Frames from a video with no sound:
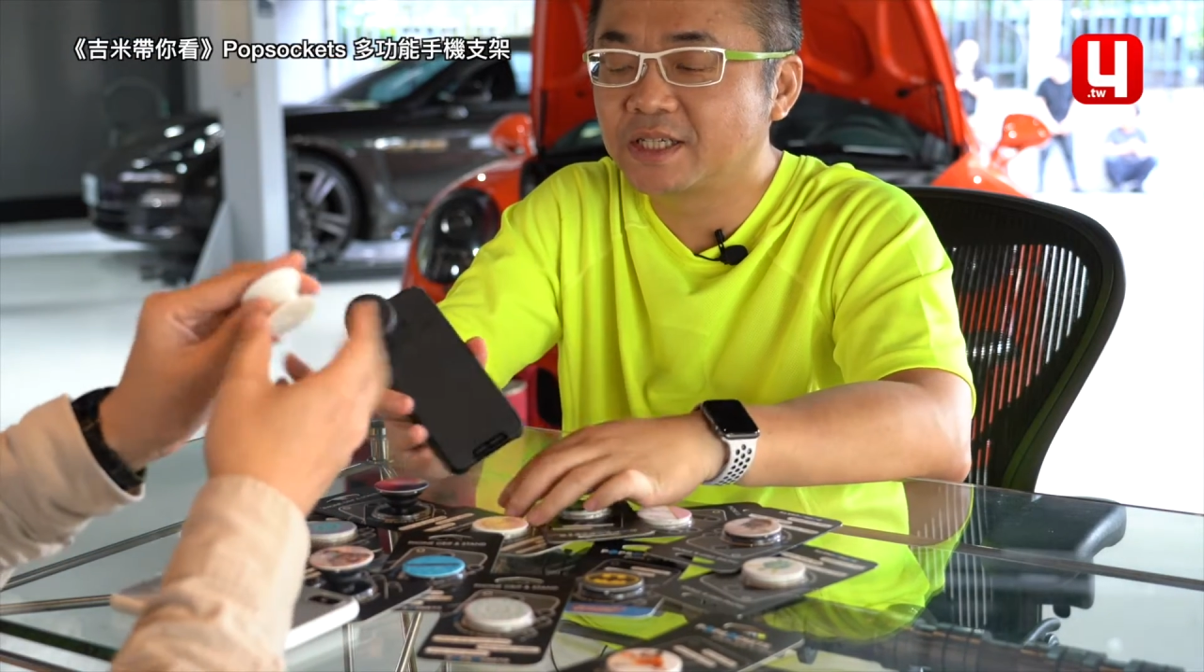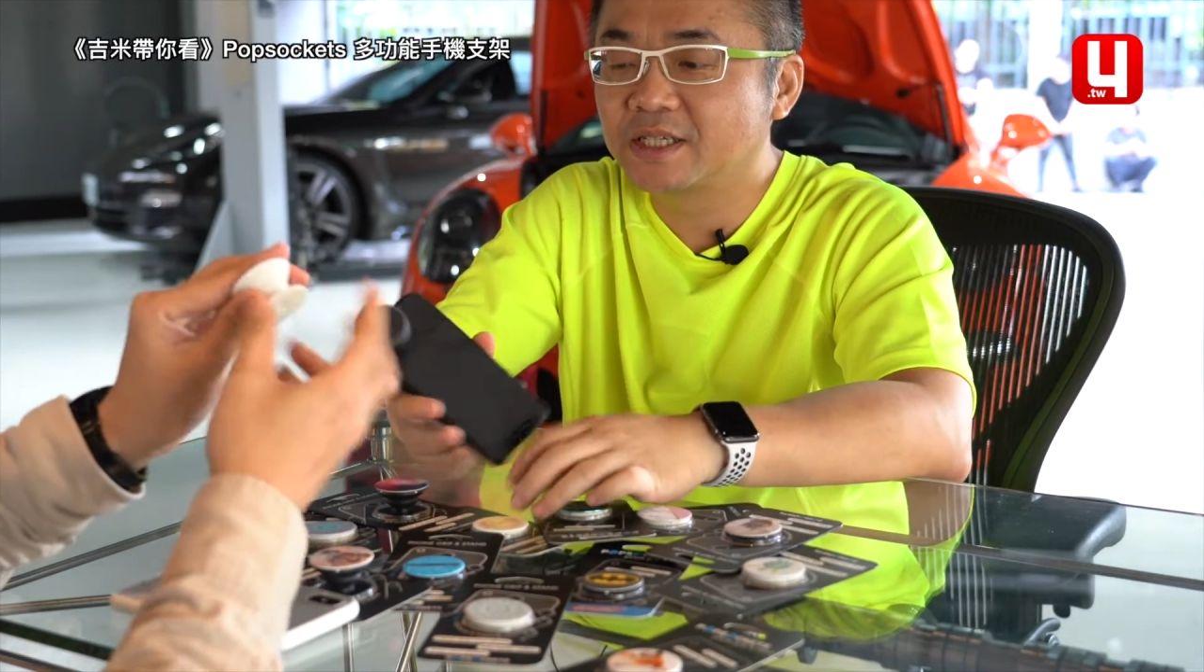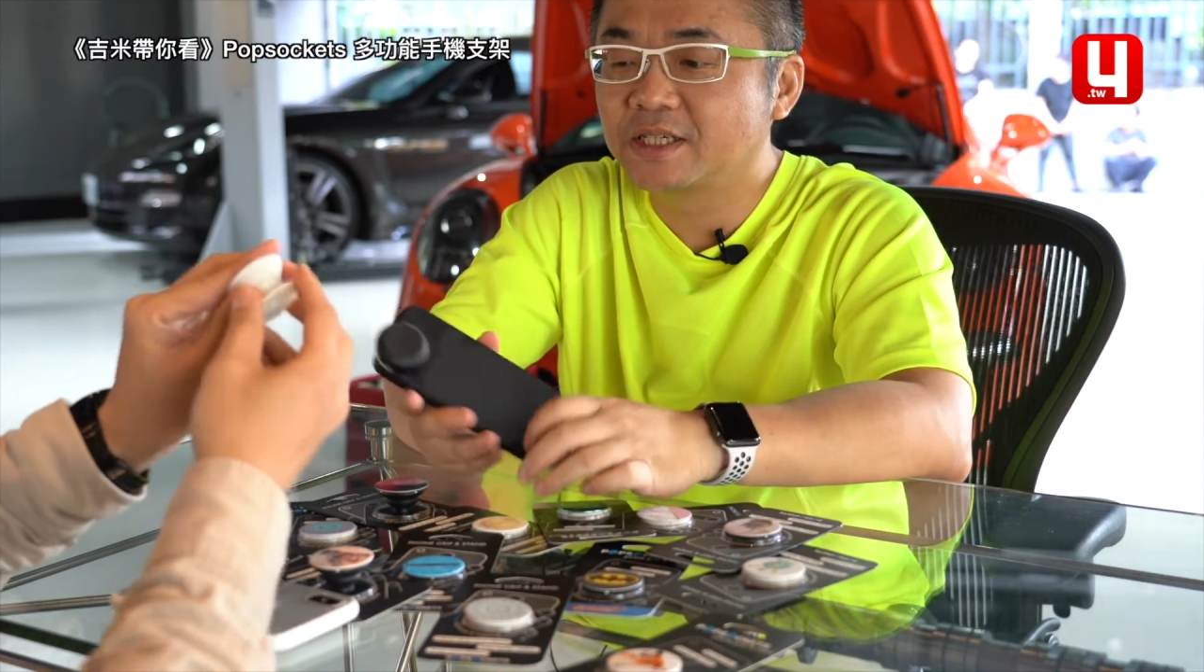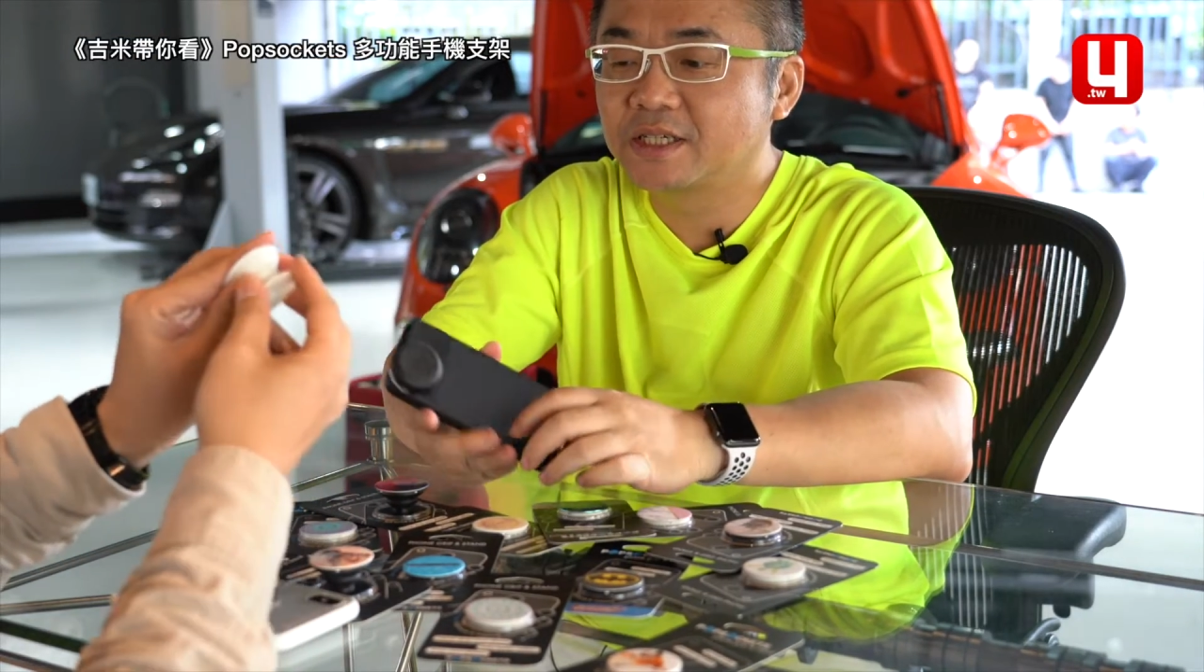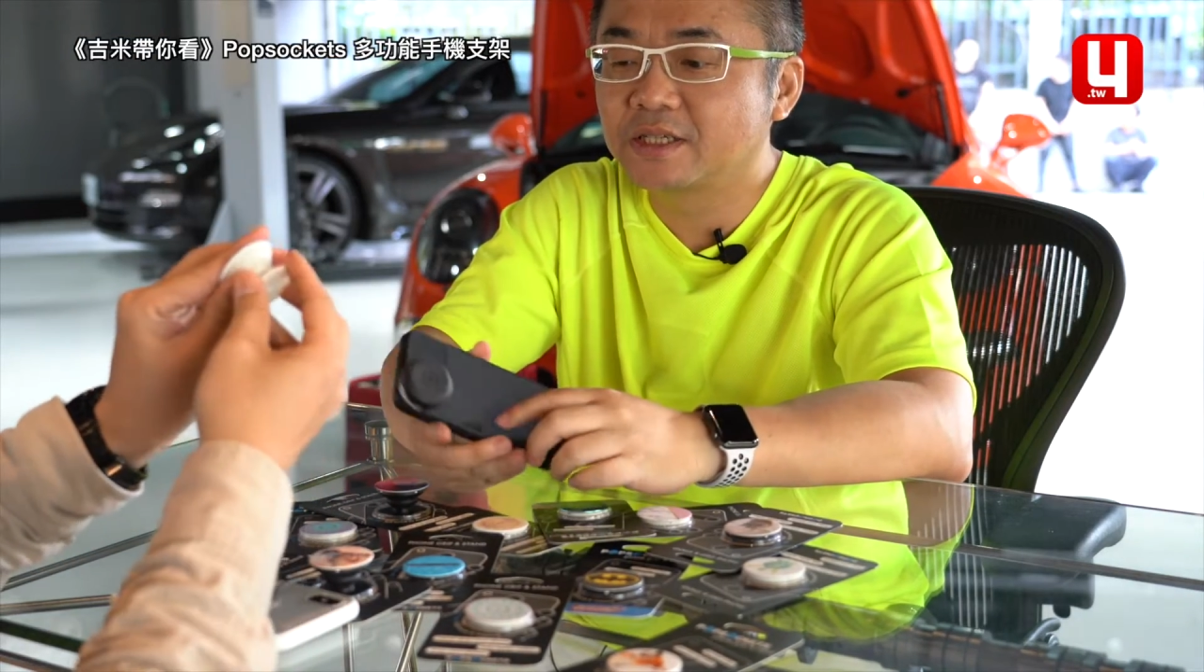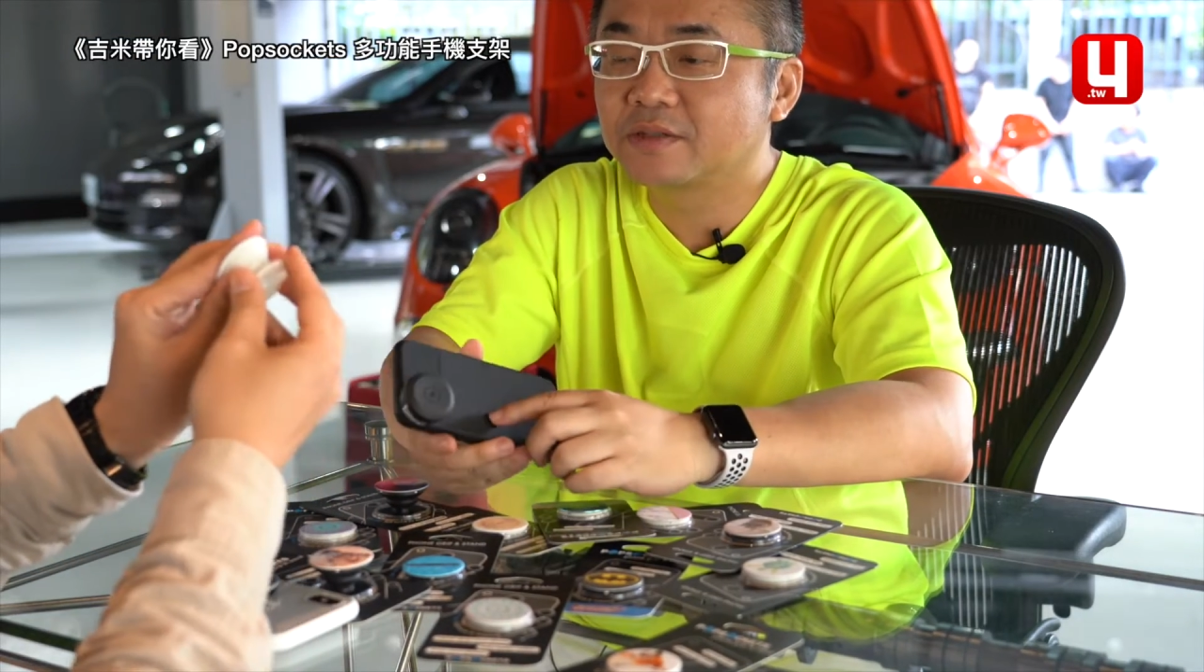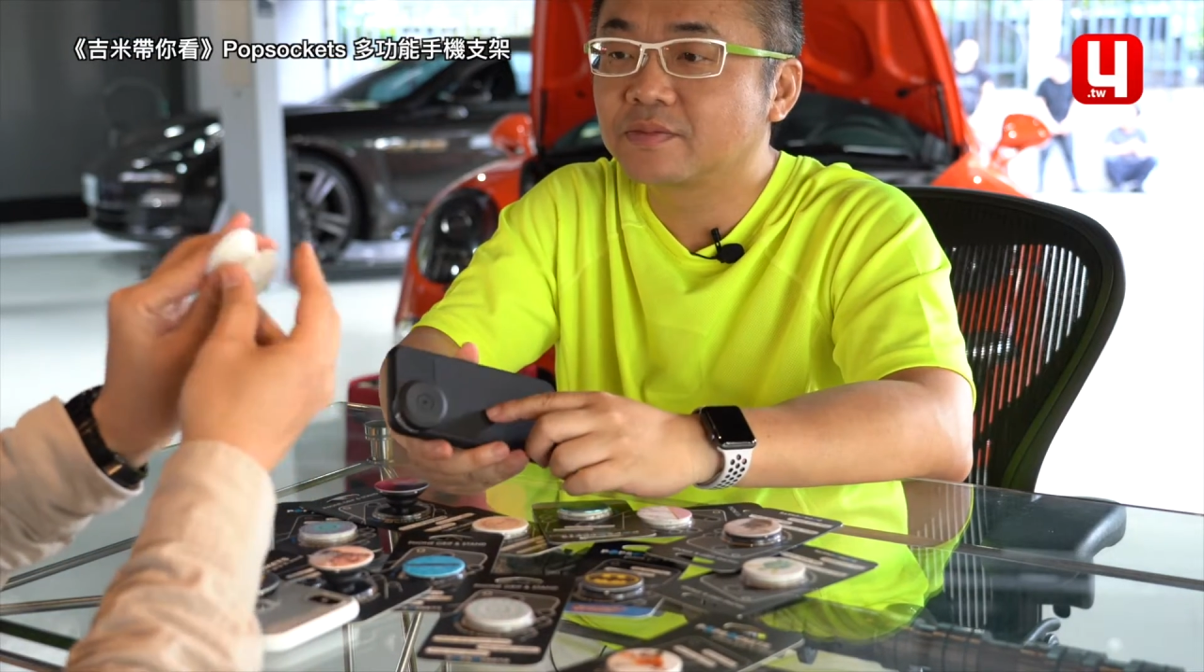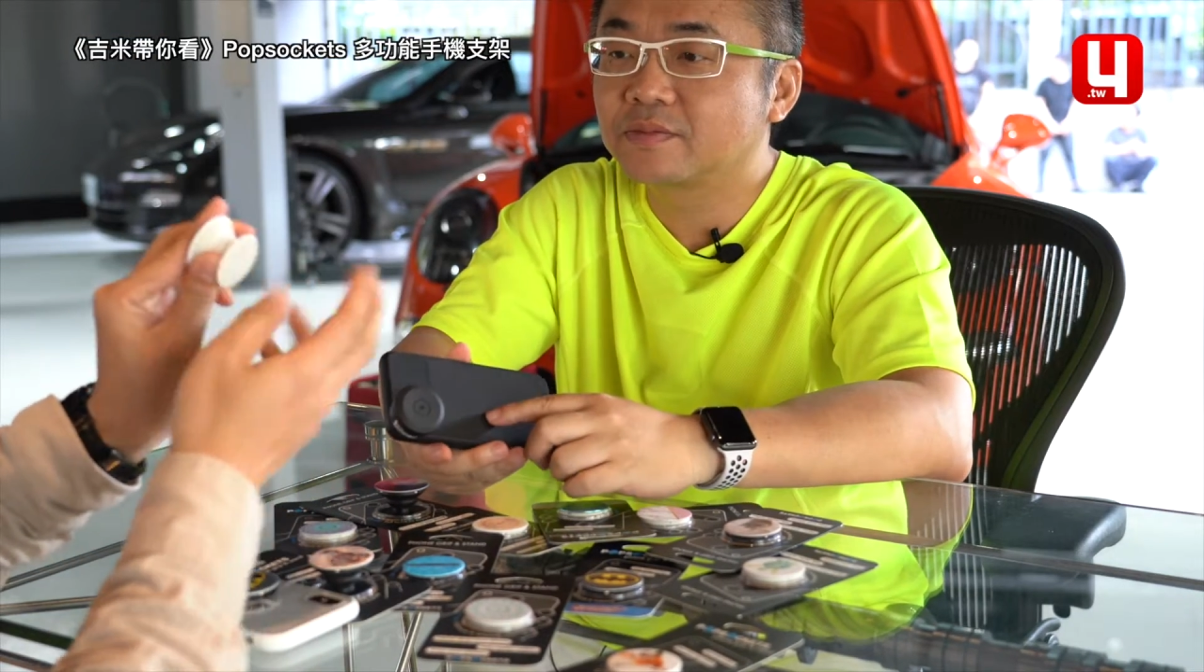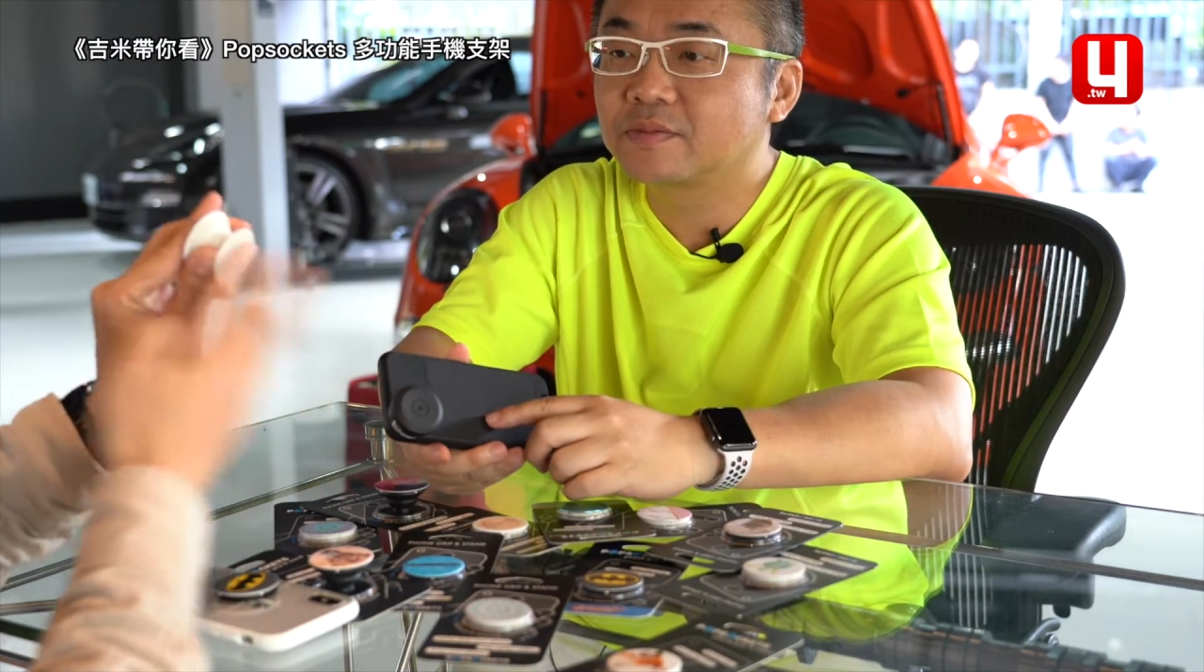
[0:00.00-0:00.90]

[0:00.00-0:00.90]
一个是它底座，